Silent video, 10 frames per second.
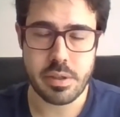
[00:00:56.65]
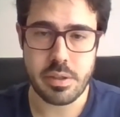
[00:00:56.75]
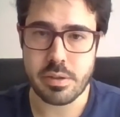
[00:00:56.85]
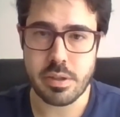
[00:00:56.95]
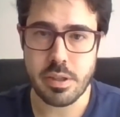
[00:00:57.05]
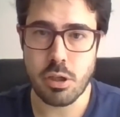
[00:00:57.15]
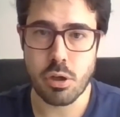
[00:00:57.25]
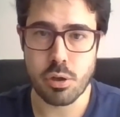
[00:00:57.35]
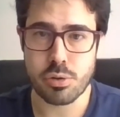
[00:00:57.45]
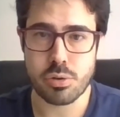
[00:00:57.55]
y si
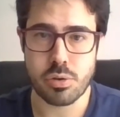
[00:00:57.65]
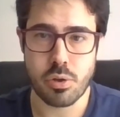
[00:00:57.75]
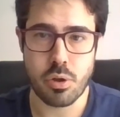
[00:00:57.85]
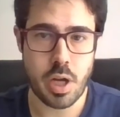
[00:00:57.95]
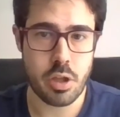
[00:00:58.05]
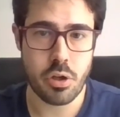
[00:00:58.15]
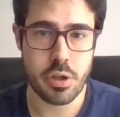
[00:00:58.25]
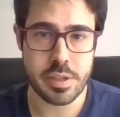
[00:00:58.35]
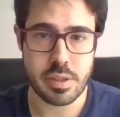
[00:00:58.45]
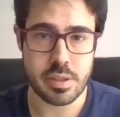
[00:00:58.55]
los
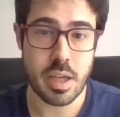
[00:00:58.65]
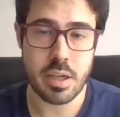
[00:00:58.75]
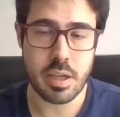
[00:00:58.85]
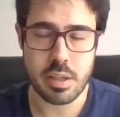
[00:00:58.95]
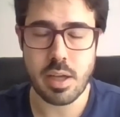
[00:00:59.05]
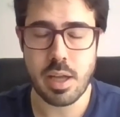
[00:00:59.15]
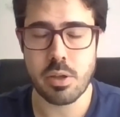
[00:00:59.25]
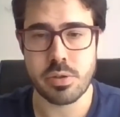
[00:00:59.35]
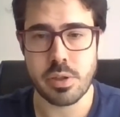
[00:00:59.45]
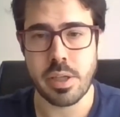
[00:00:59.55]
oradores están
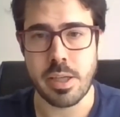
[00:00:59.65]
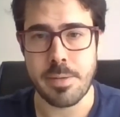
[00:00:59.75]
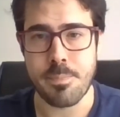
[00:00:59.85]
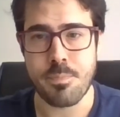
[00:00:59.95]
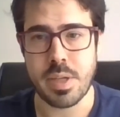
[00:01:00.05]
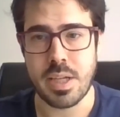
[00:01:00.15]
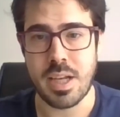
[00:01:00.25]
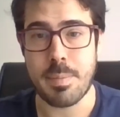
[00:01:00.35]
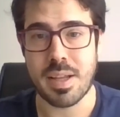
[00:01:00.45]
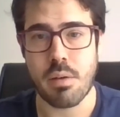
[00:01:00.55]
registrados en,
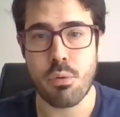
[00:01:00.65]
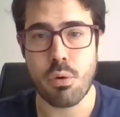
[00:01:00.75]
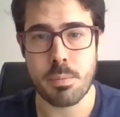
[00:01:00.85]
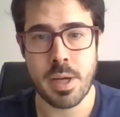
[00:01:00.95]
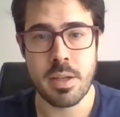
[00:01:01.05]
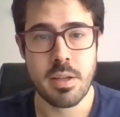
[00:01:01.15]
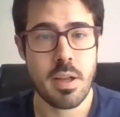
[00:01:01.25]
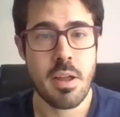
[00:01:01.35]
la plataforma,